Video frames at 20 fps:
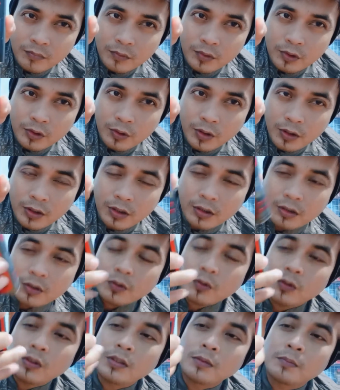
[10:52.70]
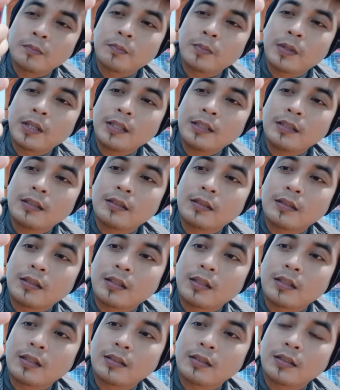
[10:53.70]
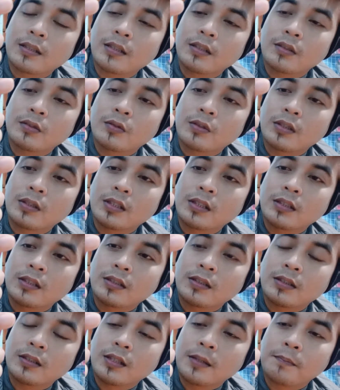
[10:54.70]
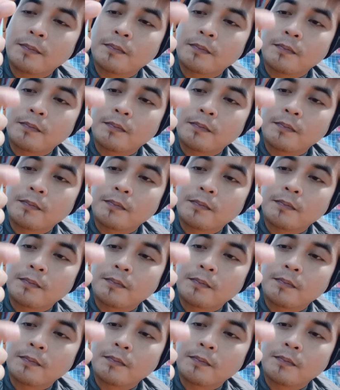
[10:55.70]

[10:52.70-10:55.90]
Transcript: sudah tertulis 4 karena saya sudah ngisap